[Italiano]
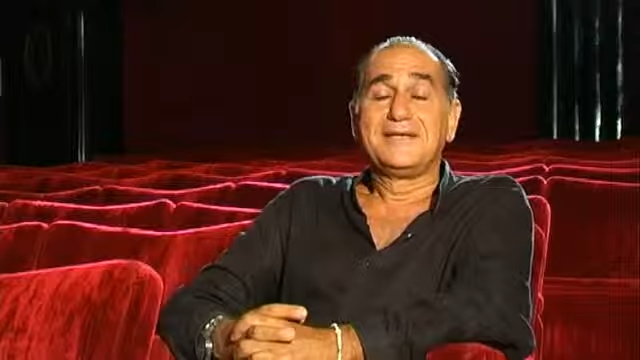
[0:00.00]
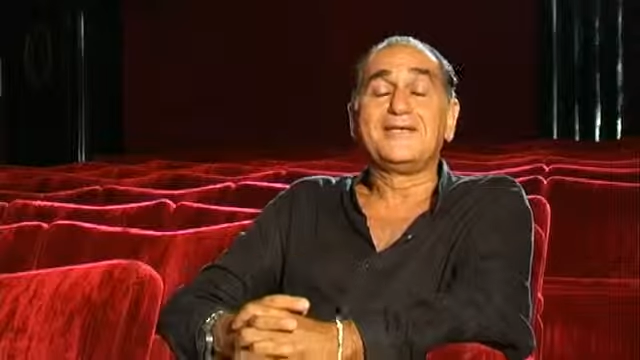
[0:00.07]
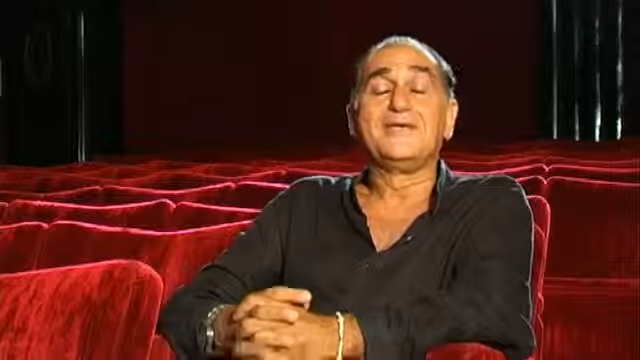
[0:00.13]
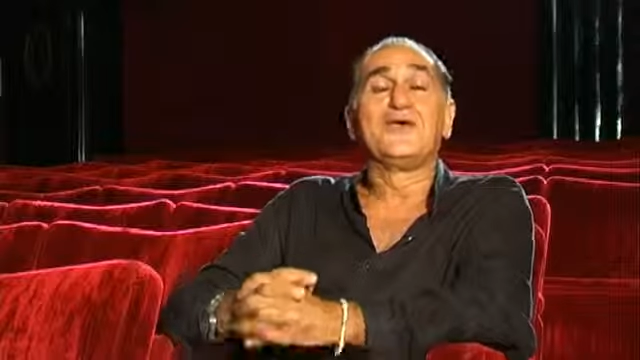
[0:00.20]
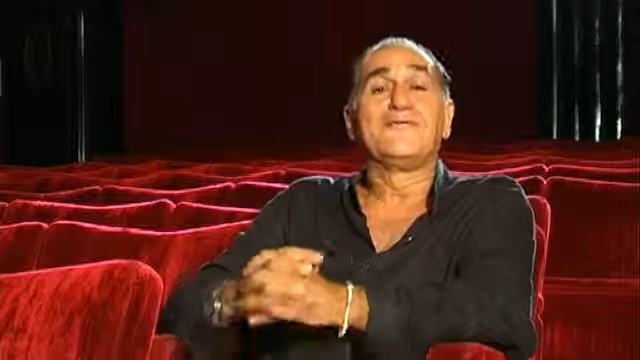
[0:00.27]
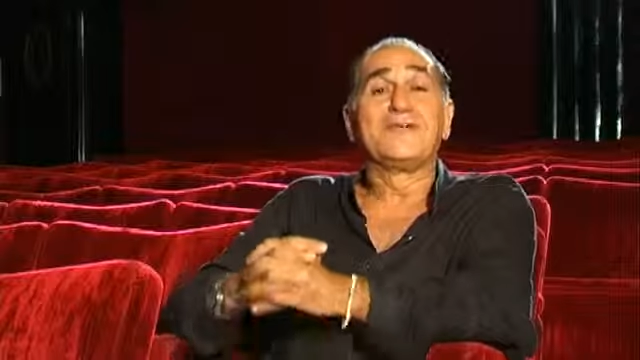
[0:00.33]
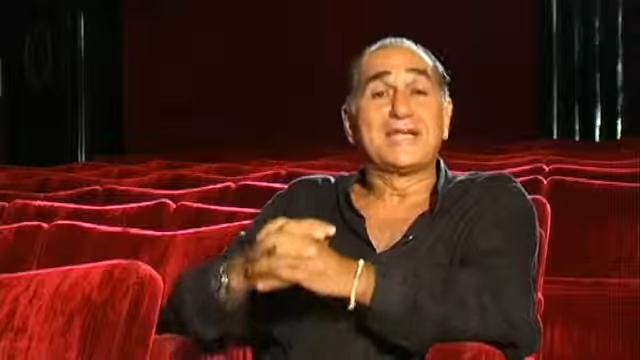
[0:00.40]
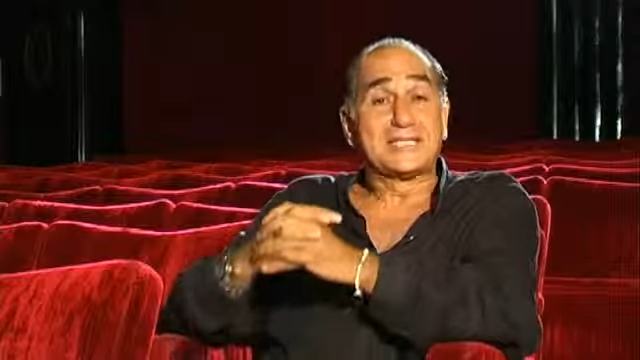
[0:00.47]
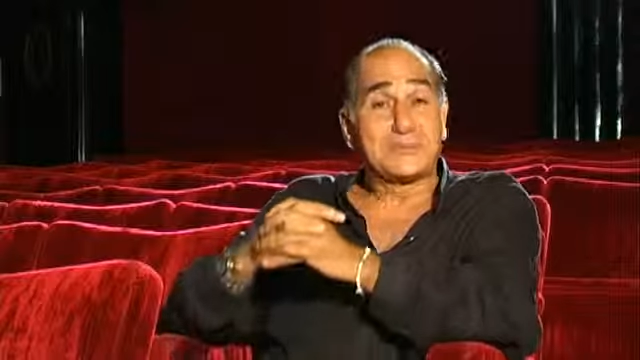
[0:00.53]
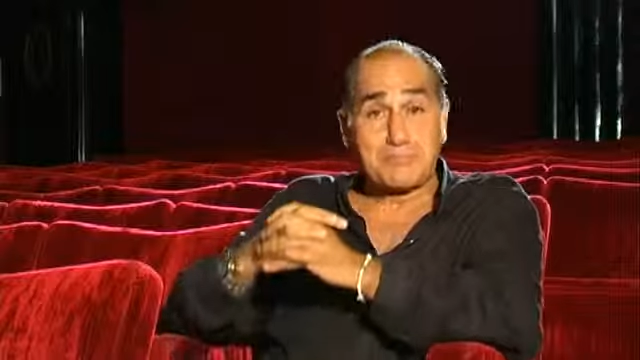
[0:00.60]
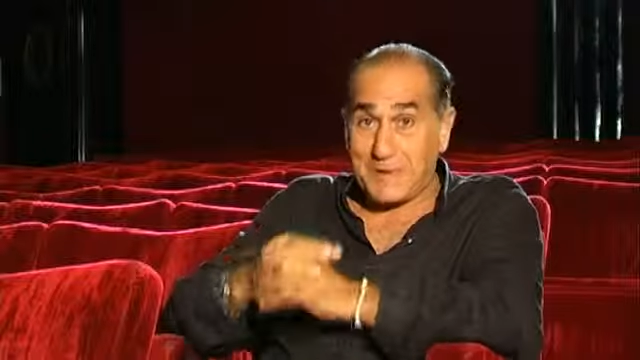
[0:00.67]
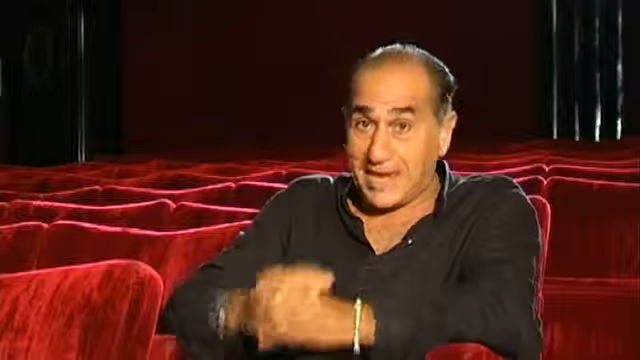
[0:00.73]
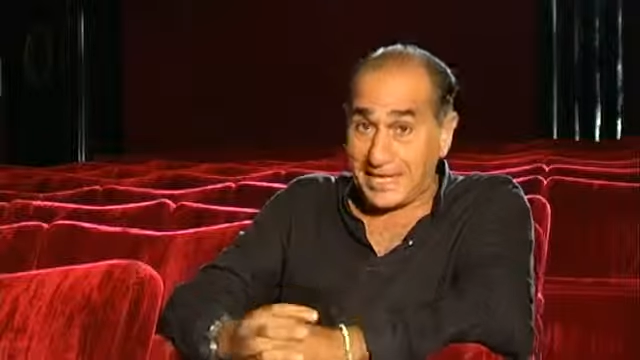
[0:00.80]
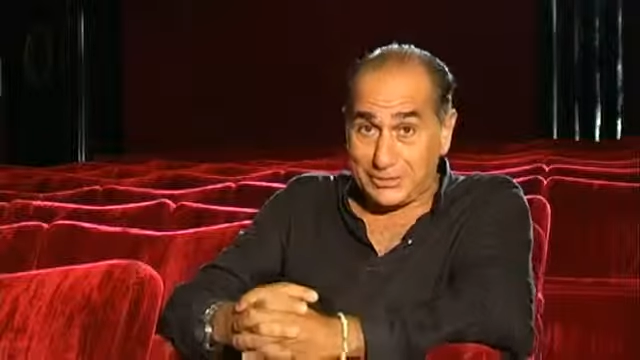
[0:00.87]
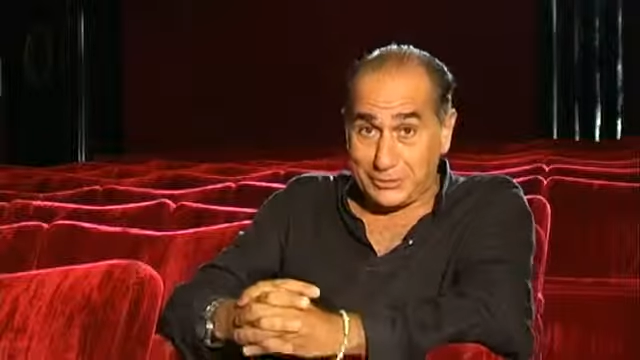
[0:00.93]
Io vi
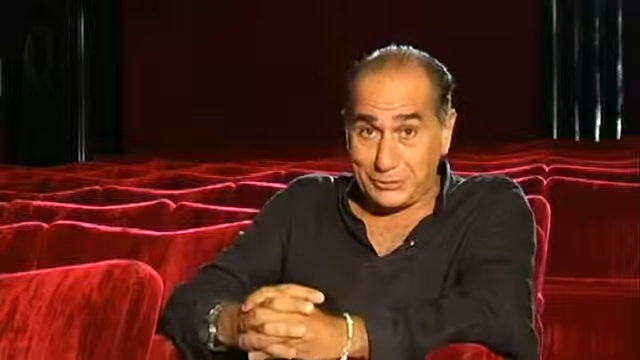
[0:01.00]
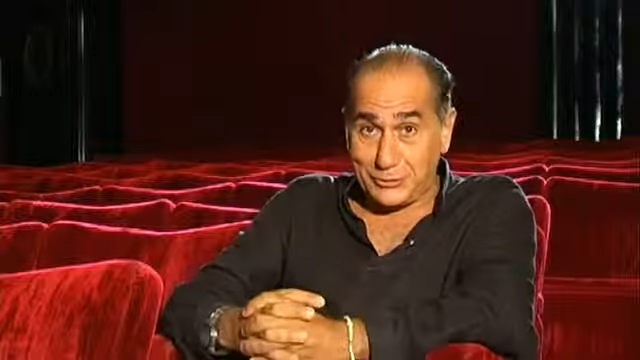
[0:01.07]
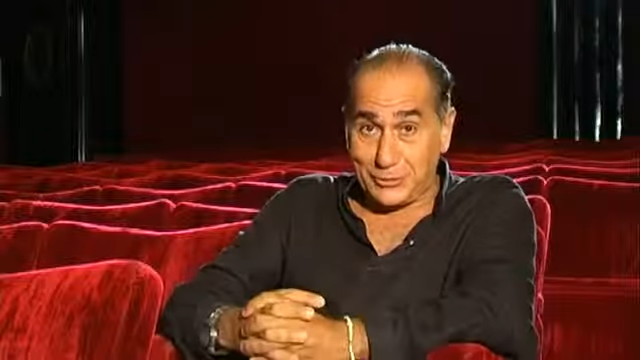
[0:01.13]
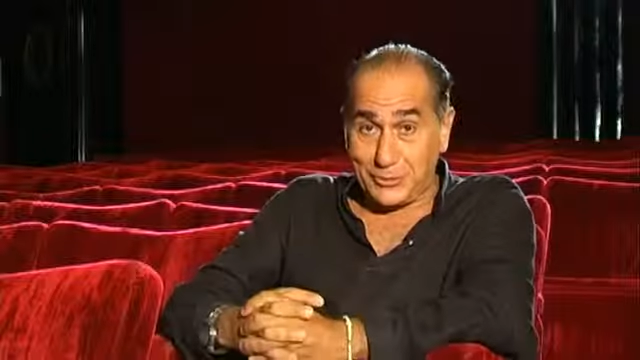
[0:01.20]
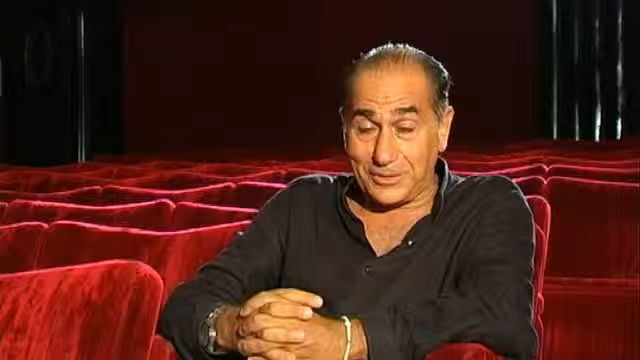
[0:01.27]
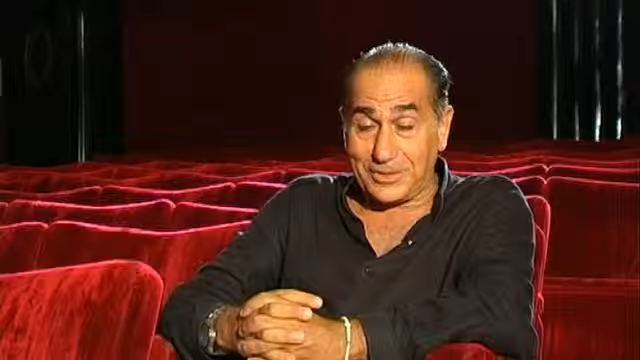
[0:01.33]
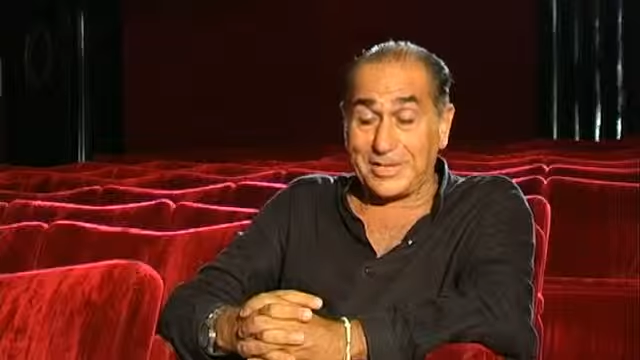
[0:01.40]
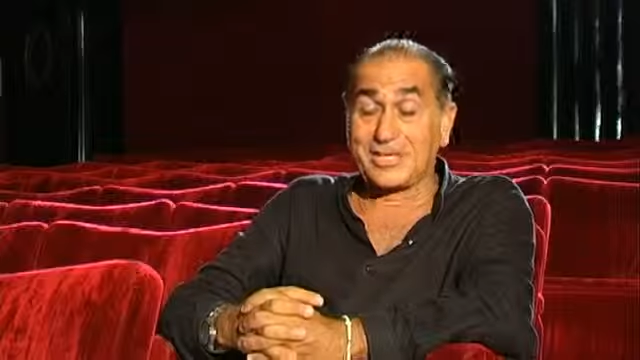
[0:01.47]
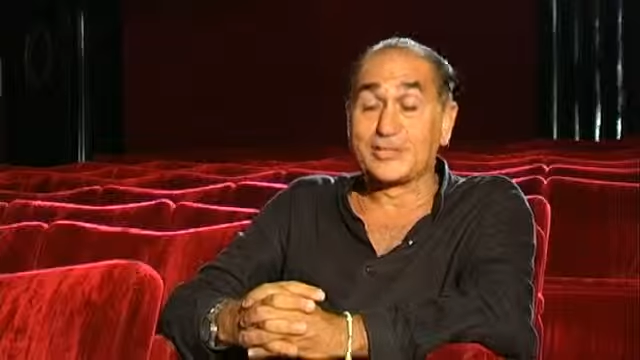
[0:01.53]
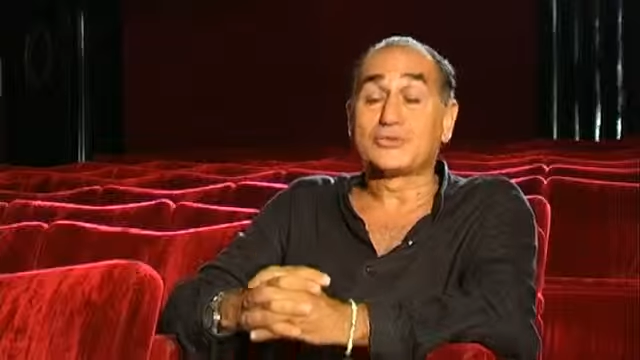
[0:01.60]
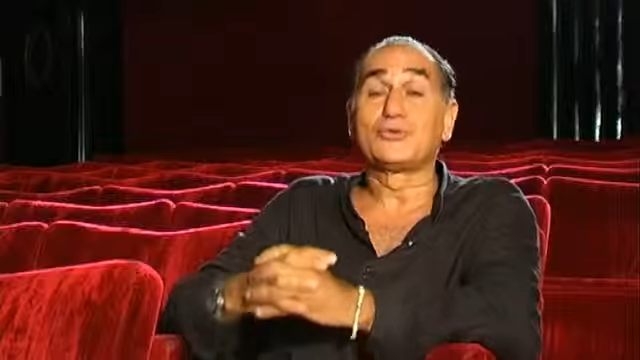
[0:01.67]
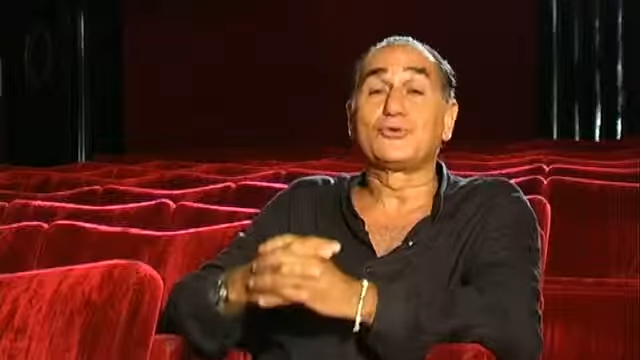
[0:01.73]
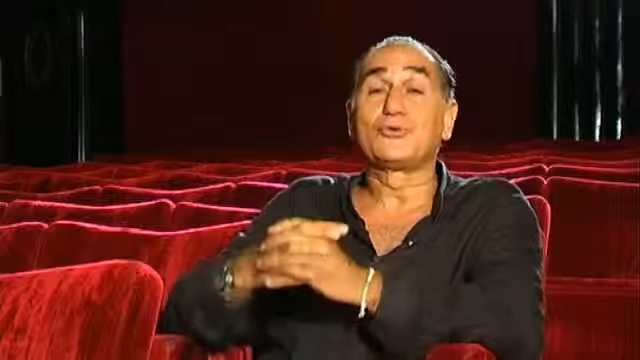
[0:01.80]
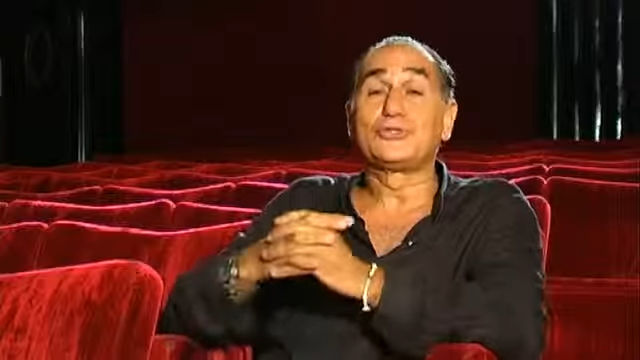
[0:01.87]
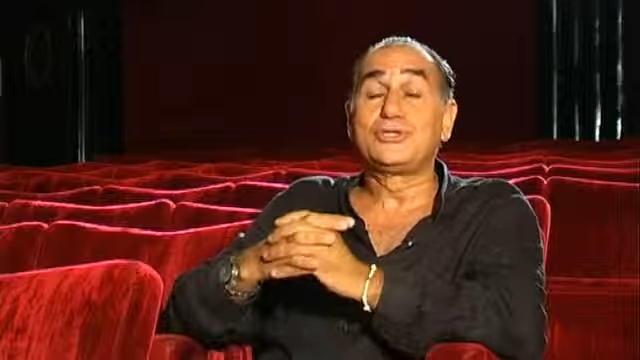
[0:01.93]
aspetto e
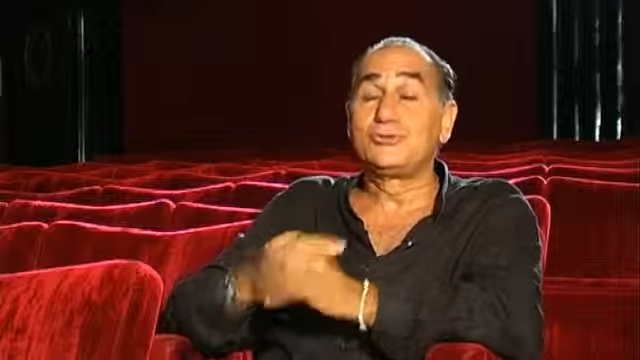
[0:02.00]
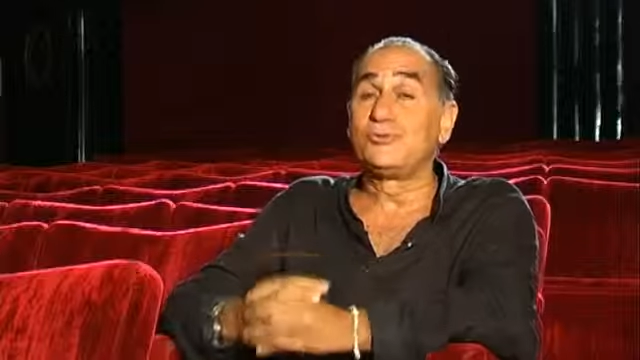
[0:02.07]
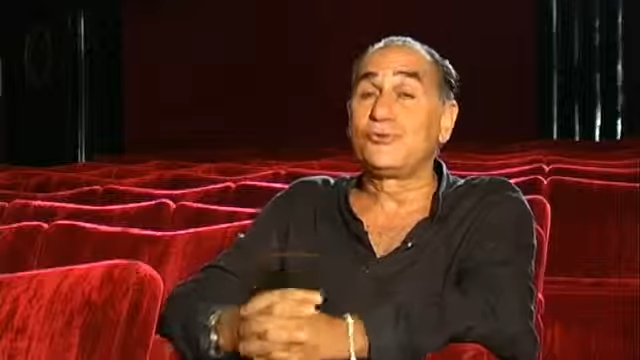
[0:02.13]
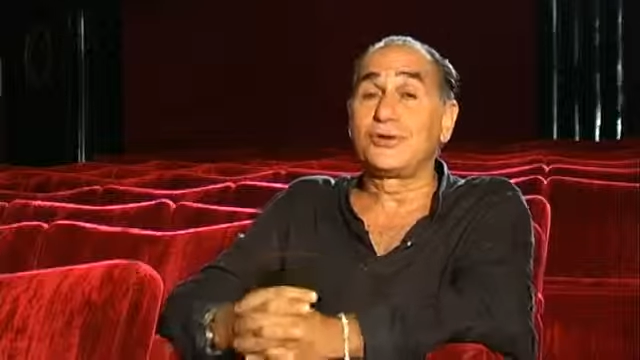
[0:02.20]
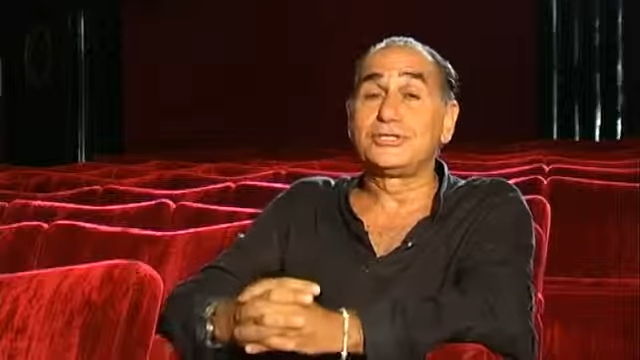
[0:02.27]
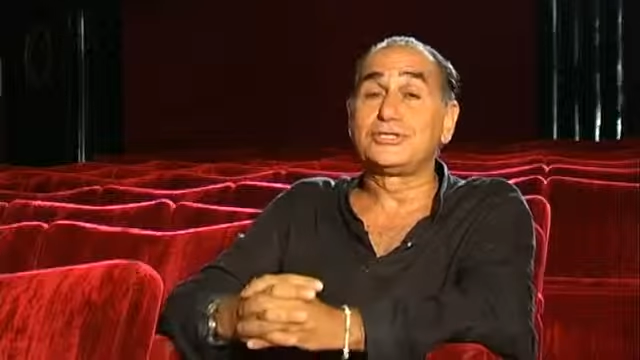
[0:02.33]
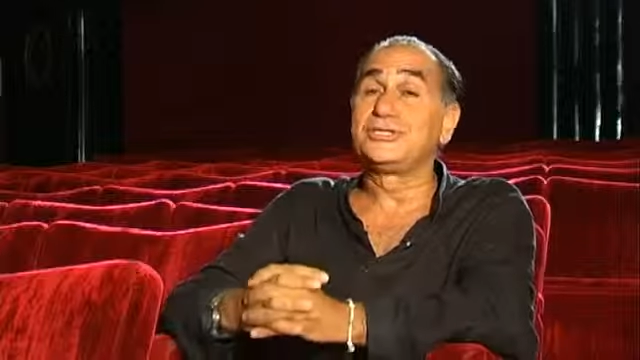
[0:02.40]
sono sicuro